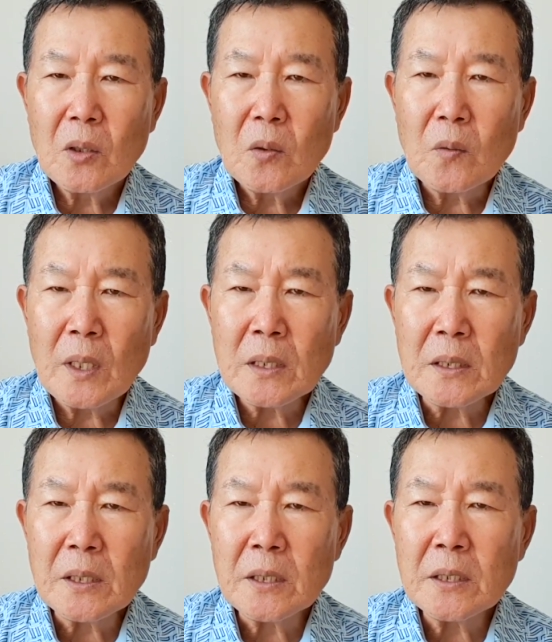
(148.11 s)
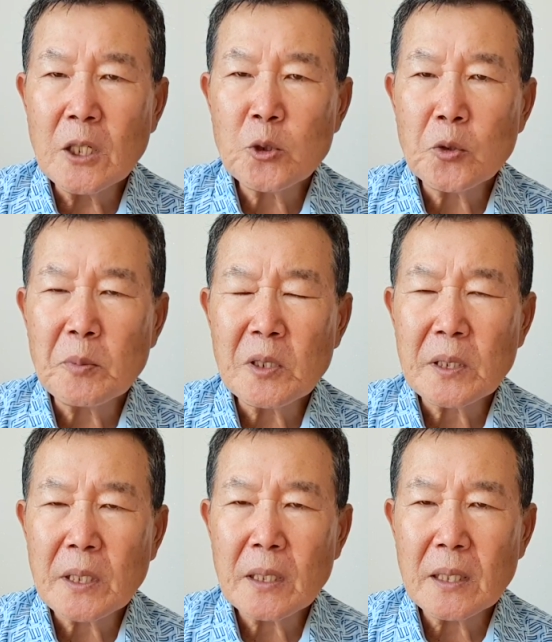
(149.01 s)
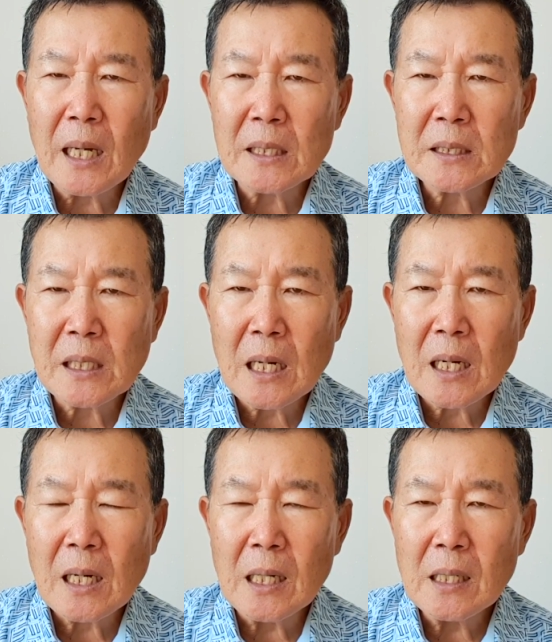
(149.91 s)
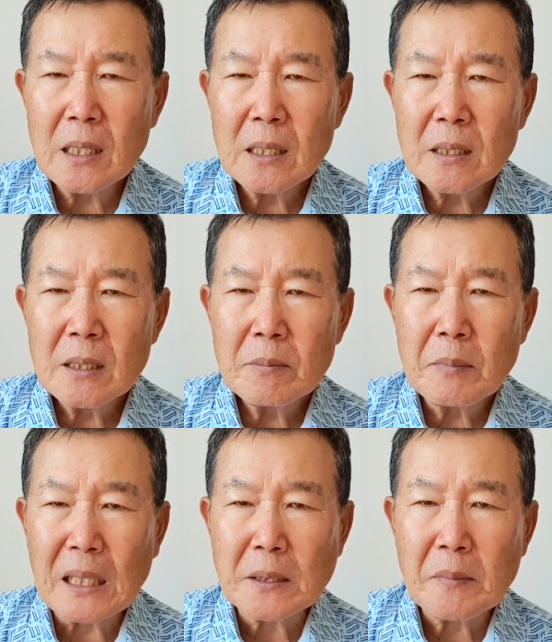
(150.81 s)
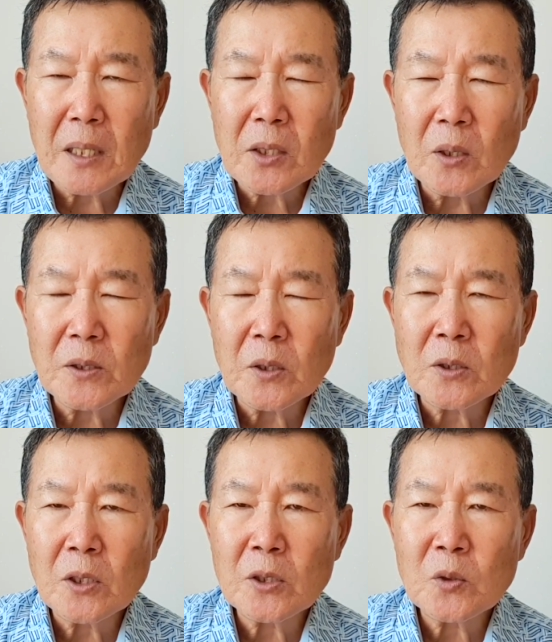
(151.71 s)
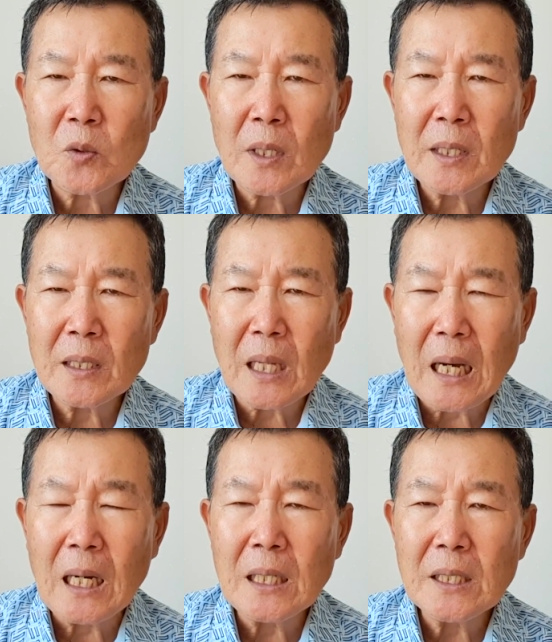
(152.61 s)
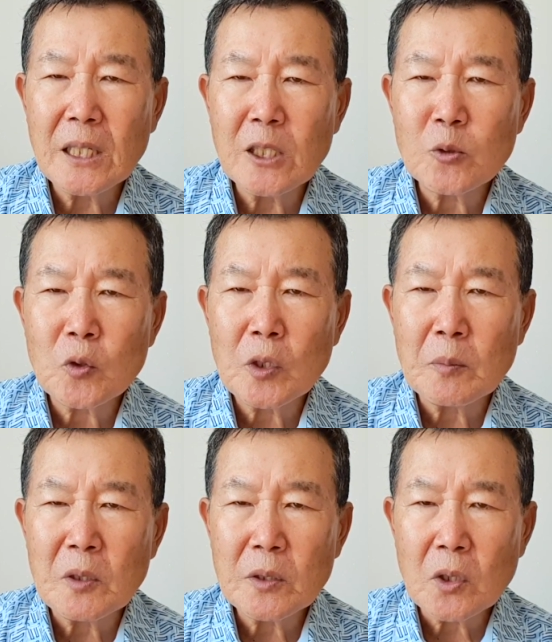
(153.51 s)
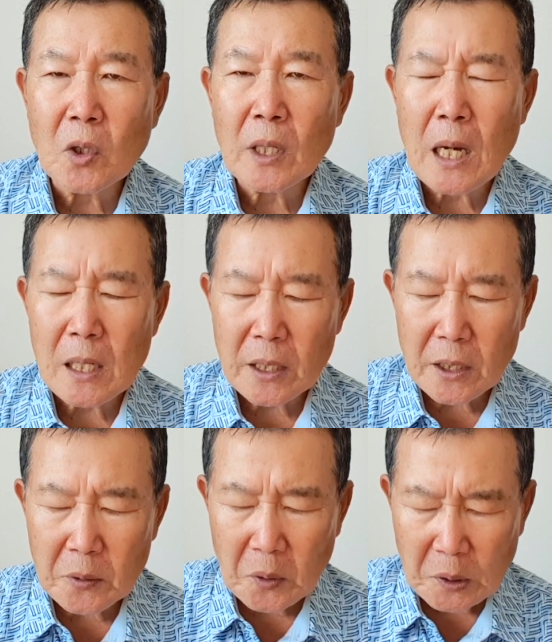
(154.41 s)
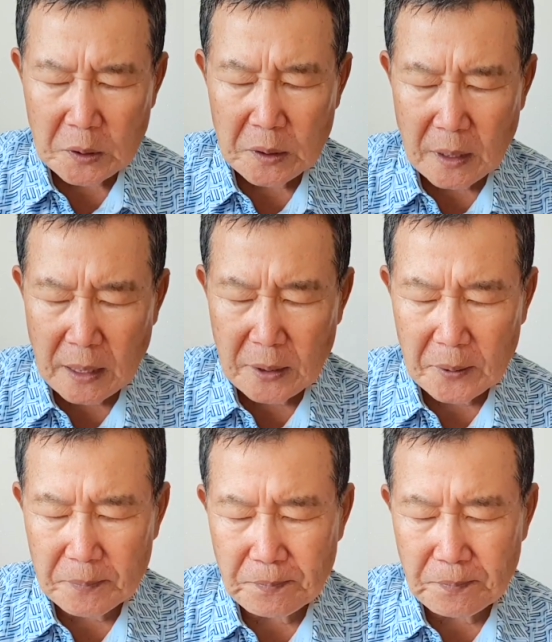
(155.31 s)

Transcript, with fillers: 왜 그들은 예수님을 그렇게 따르다가 마지막 결정적인 순간에 다 예수님을 떠나게 되었을까요?